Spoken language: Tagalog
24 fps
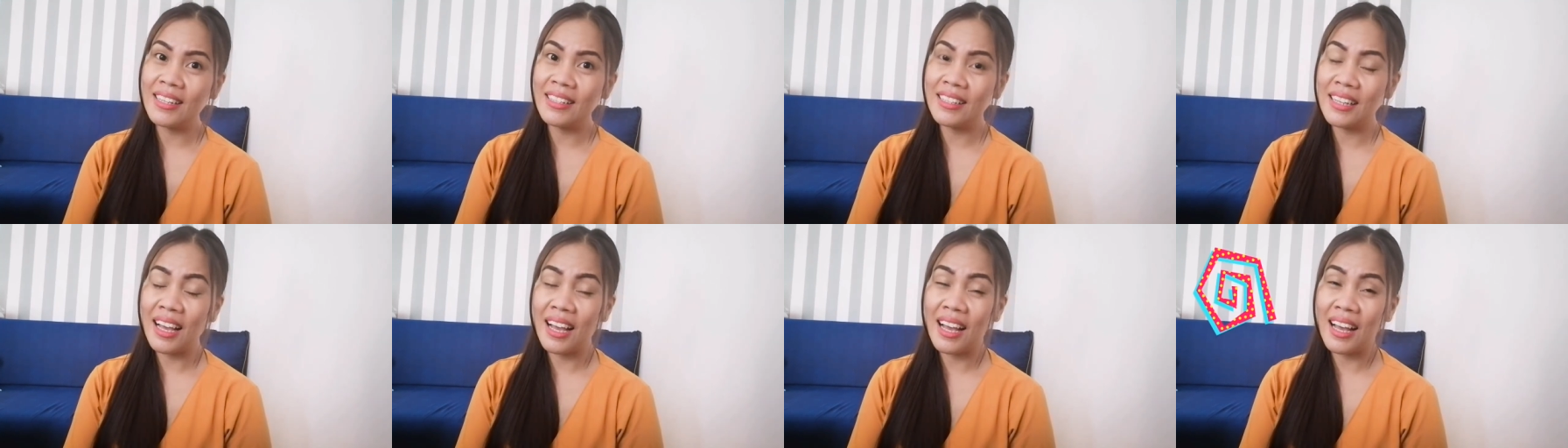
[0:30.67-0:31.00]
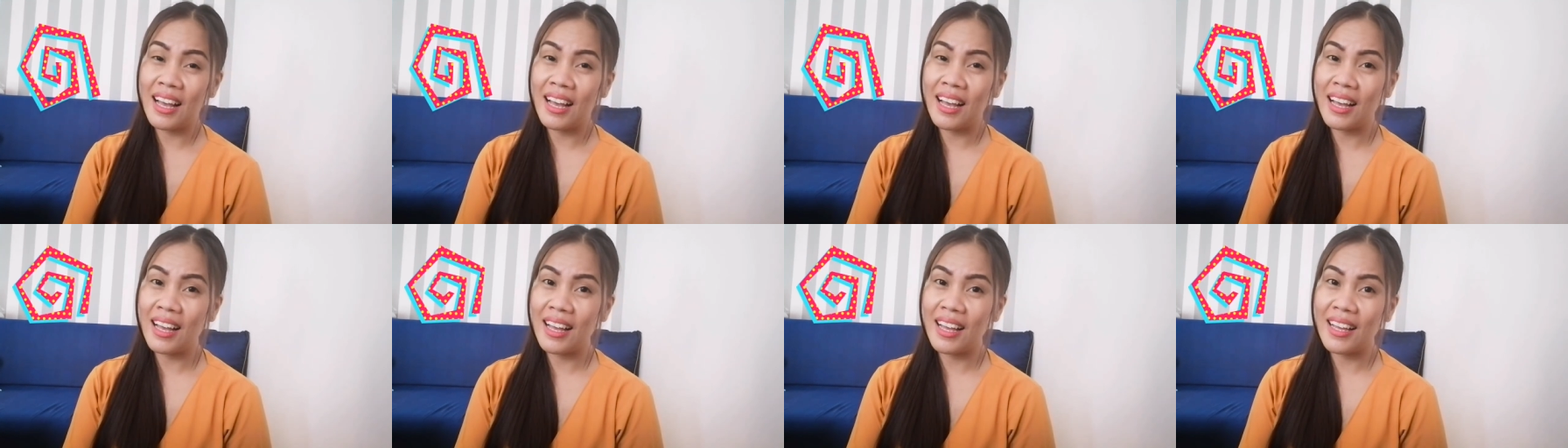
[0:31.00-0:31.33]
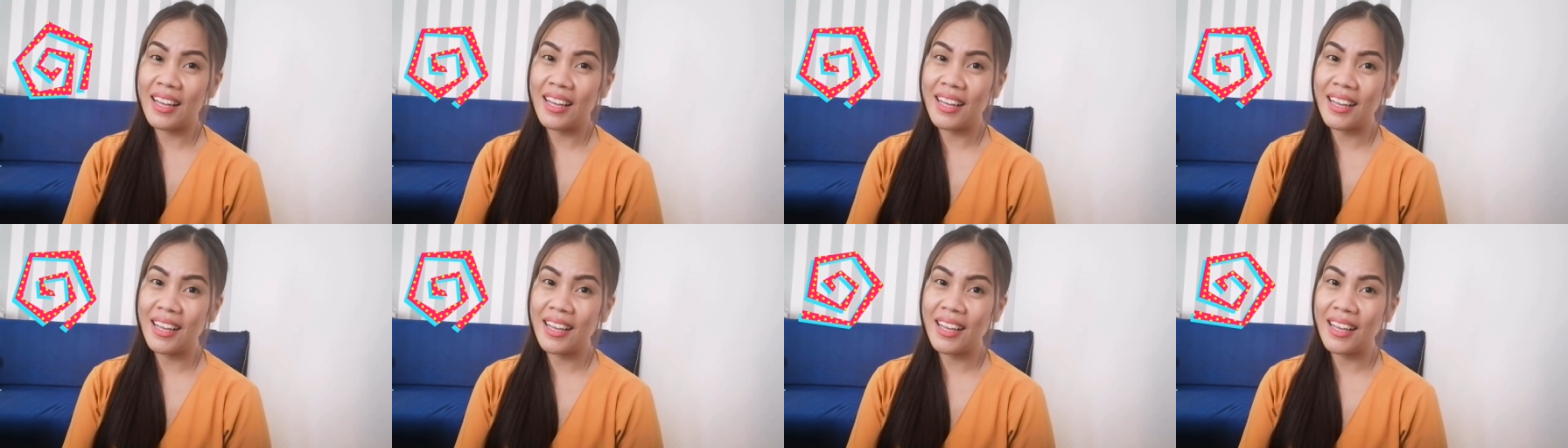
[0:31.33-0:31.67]
na
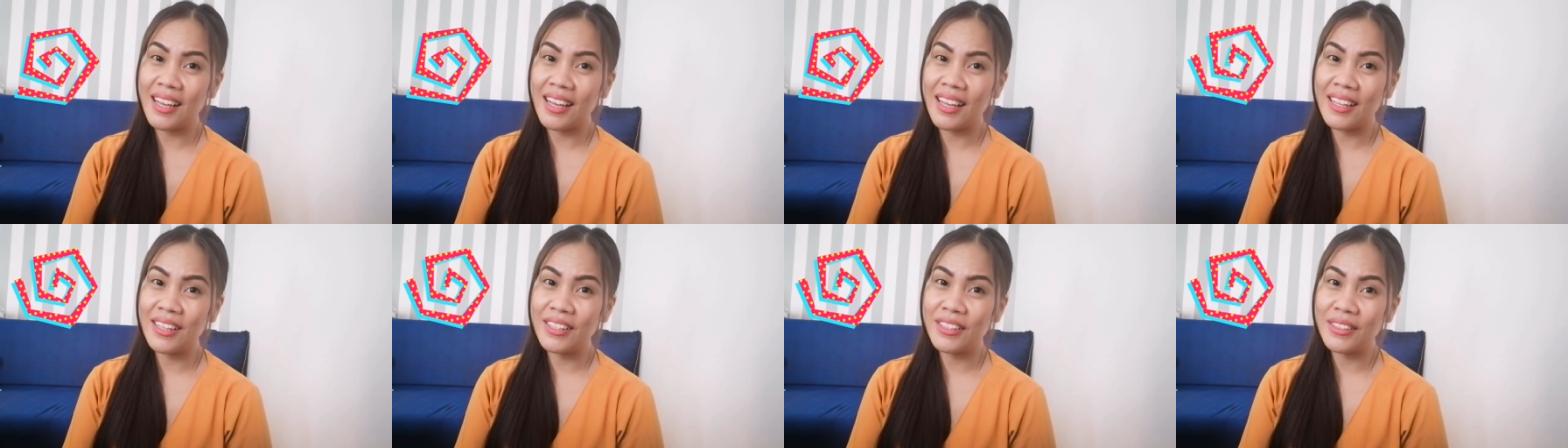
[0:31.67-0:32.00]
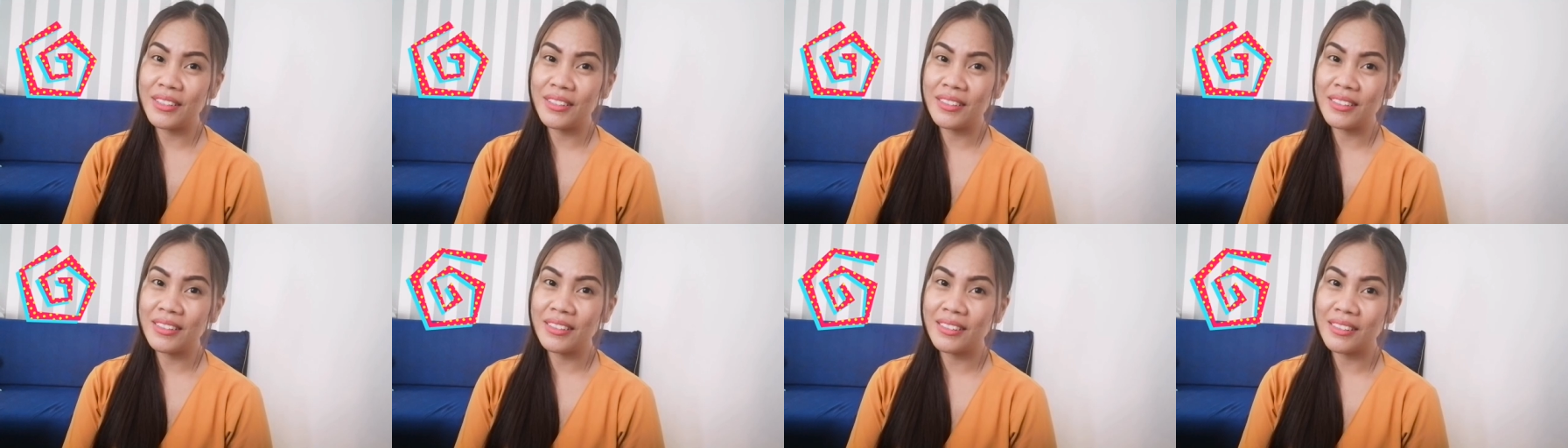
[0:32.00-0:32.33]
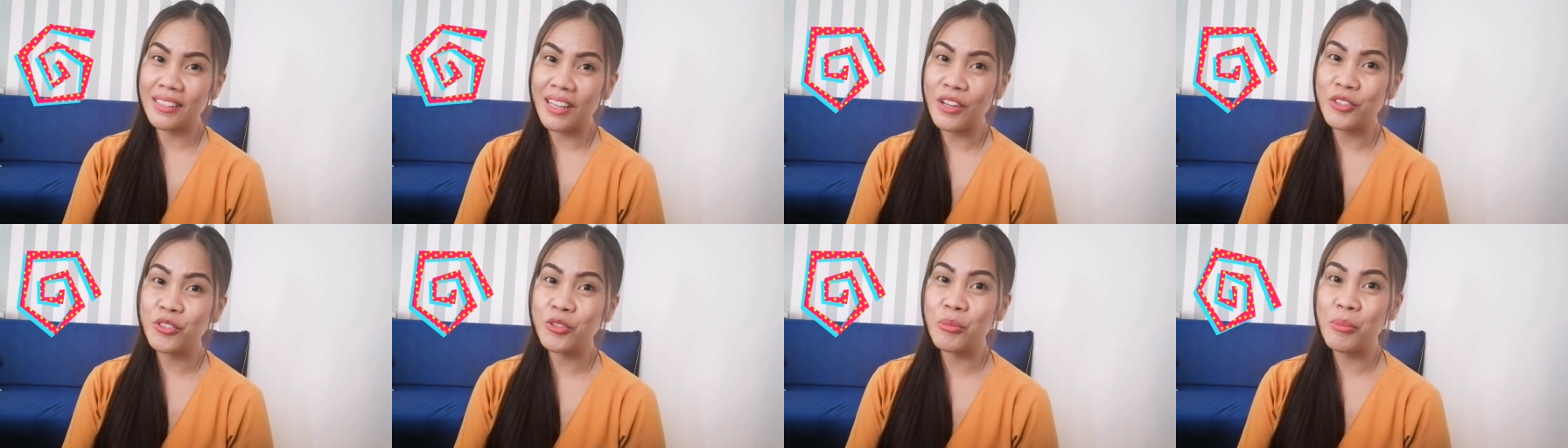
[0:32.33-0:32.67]

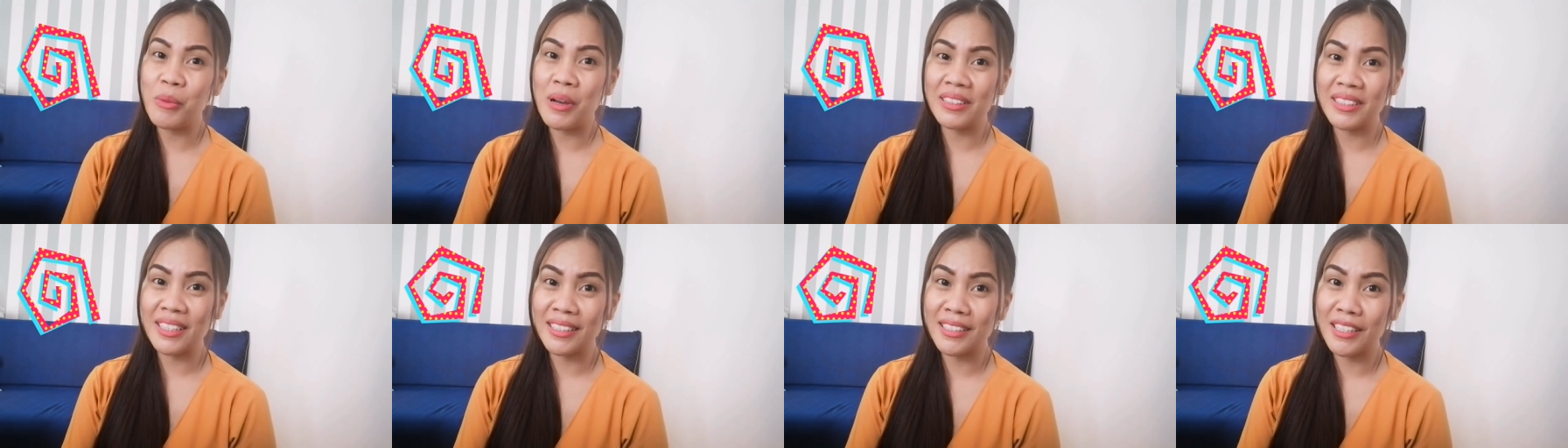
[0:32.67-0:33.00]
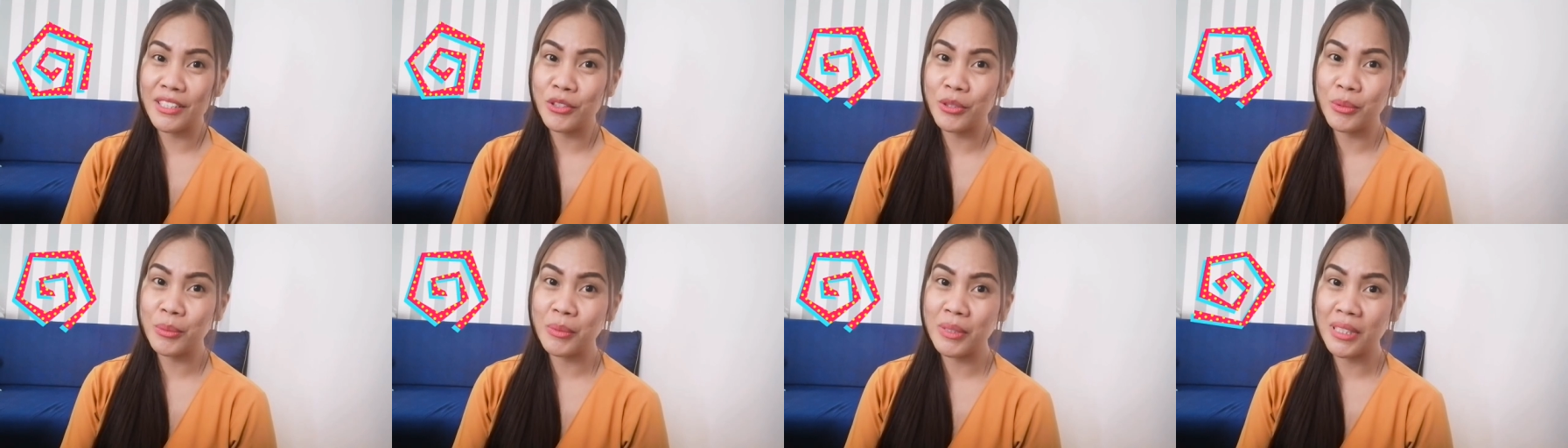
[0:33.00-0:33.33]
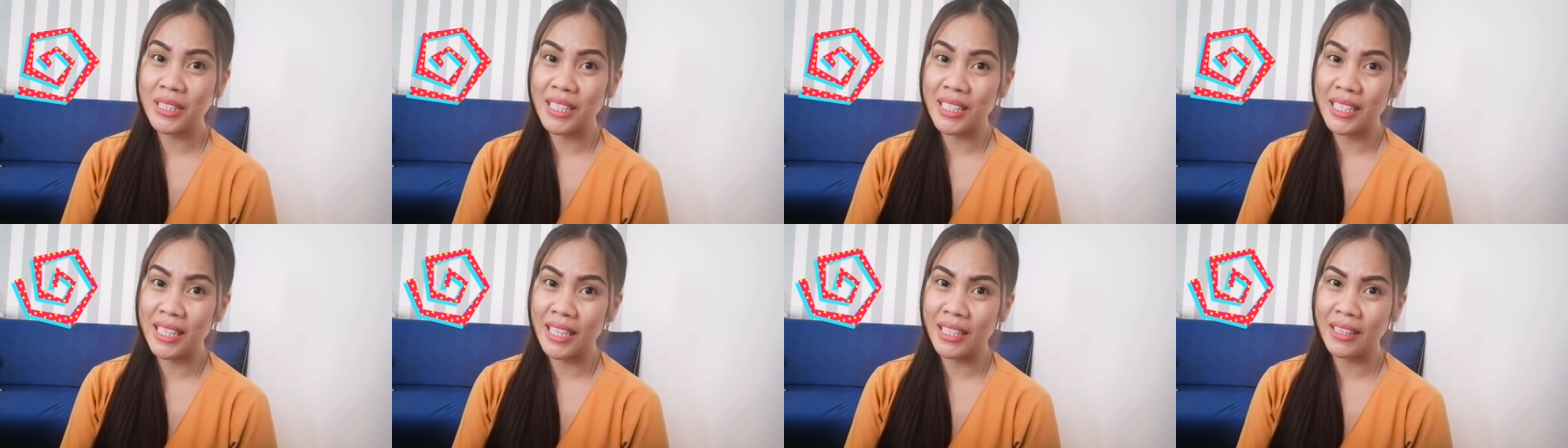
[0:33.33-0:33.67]
automatic na
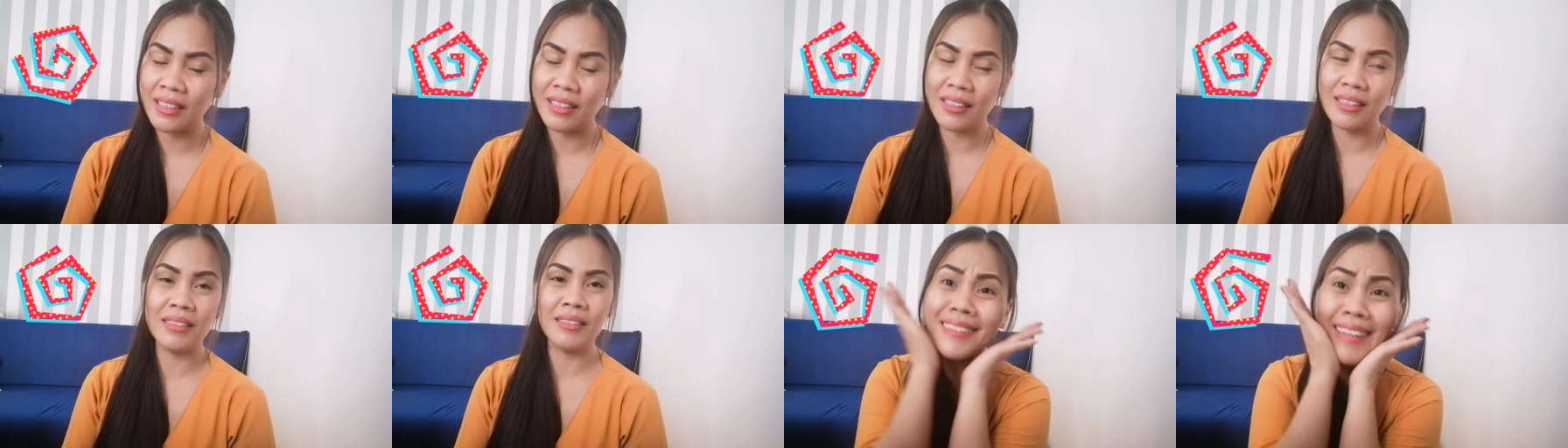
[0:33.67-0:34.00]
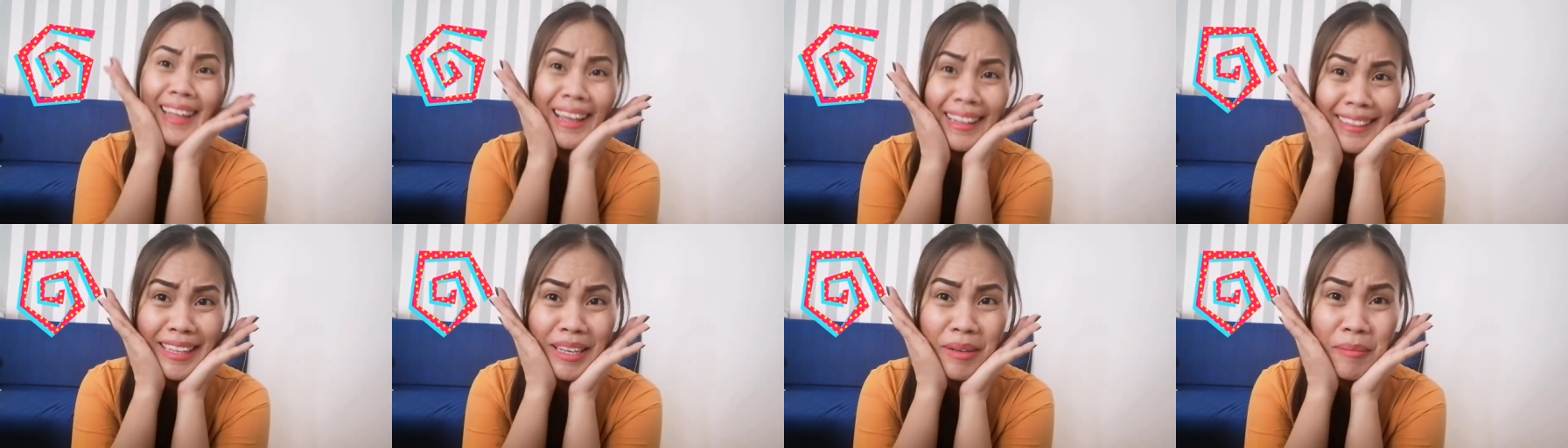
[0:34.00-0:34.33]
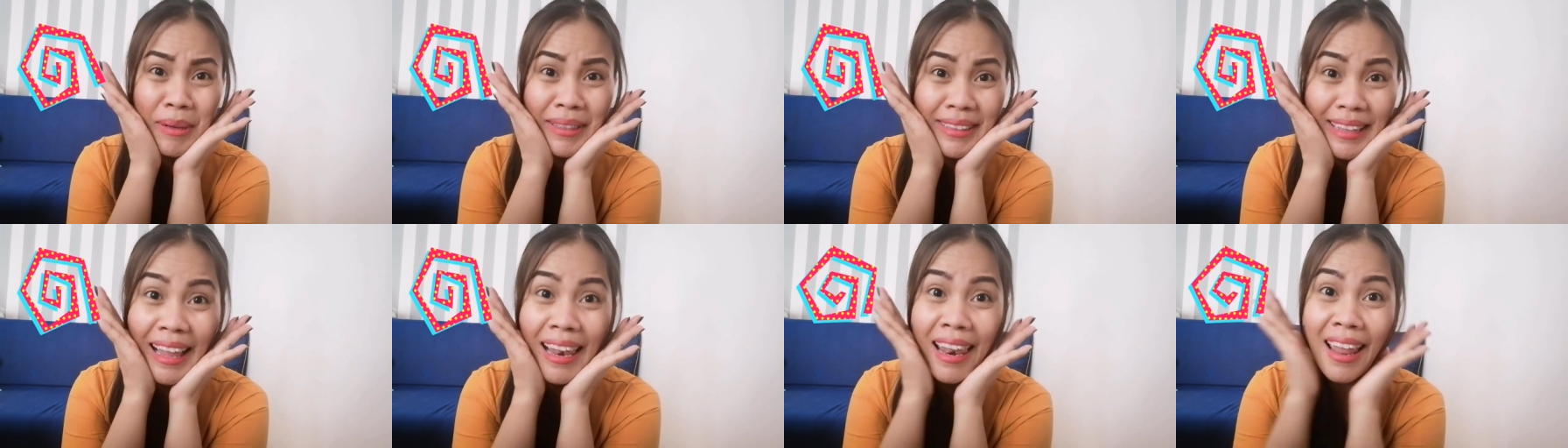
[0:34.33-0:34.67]
dumidikit? Magnetic
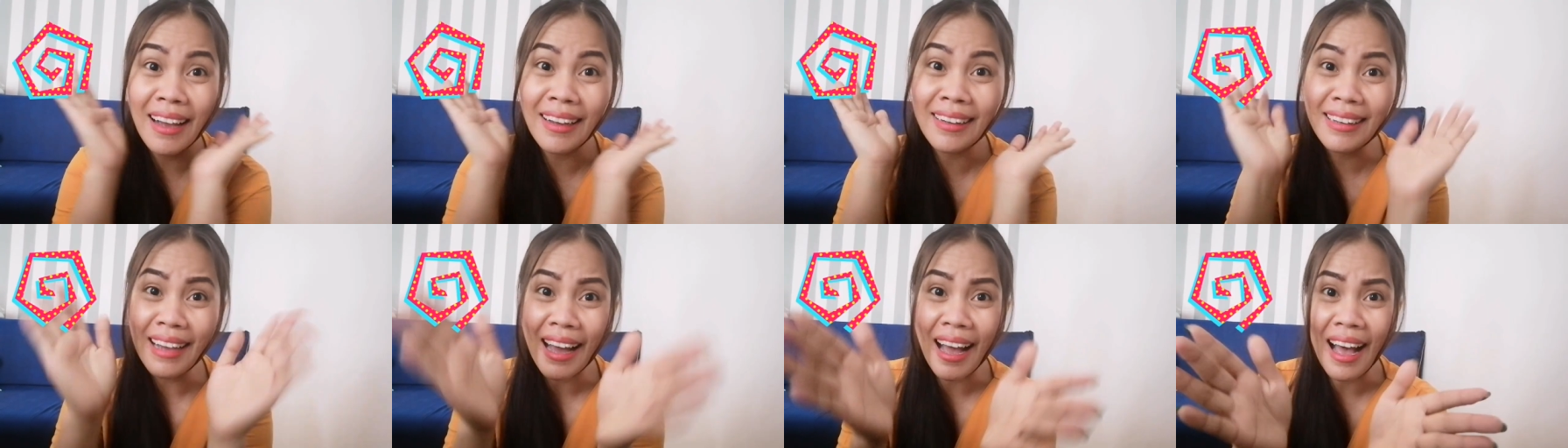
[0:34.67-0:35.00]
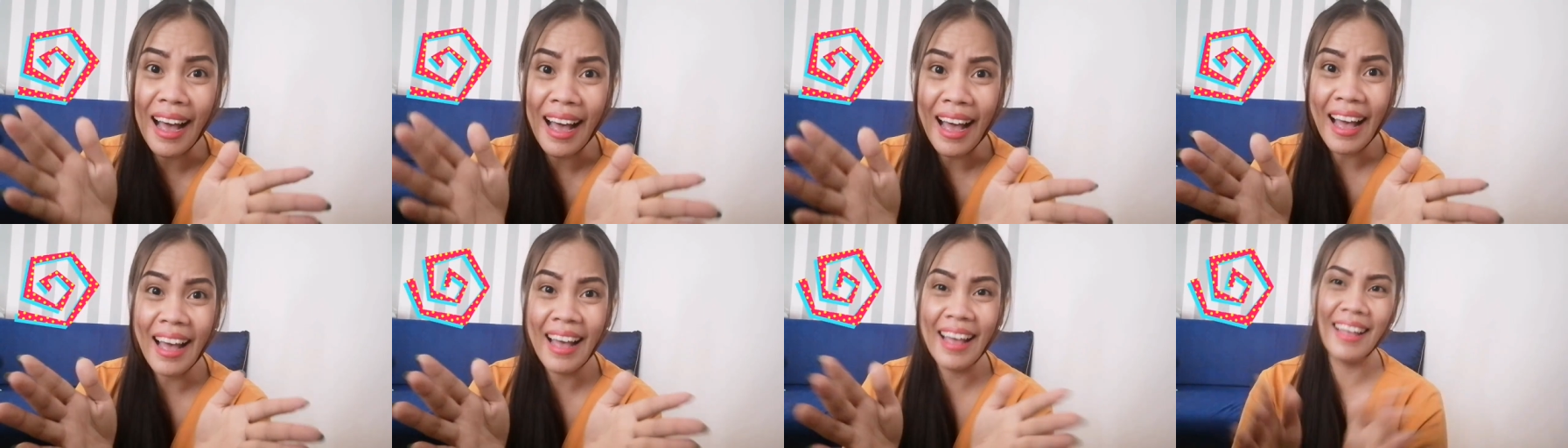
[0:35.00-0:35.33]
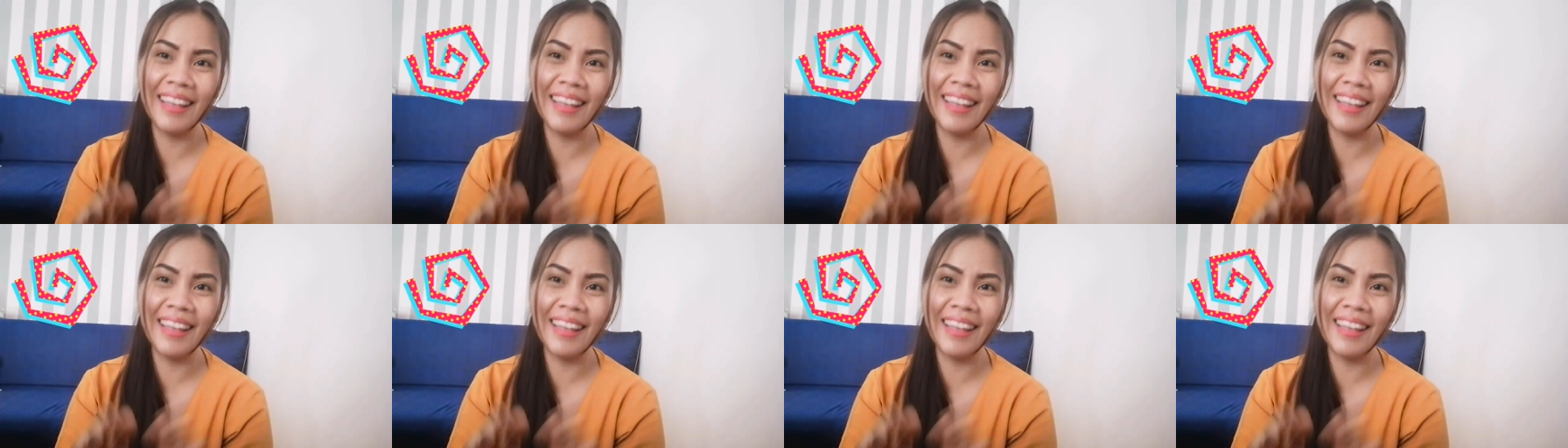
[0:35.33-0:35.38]
ba talaga?